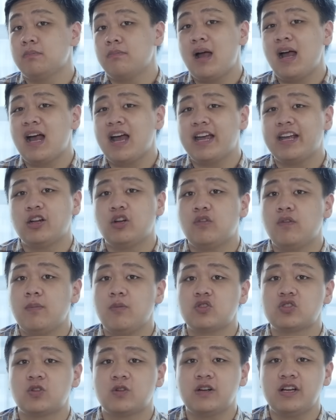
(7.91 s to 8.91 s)
3 ngày đối với
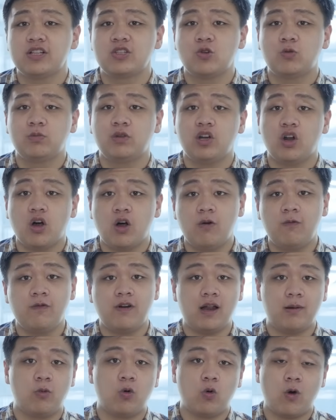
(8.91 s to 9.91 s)
một số người dùng thì nó không
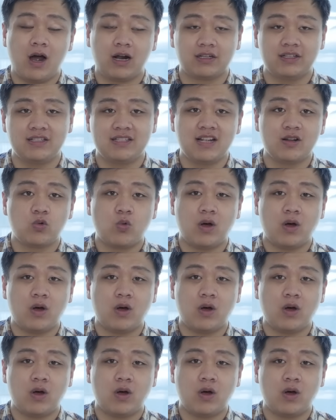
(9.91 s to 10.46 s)
phải một khoảng thời gian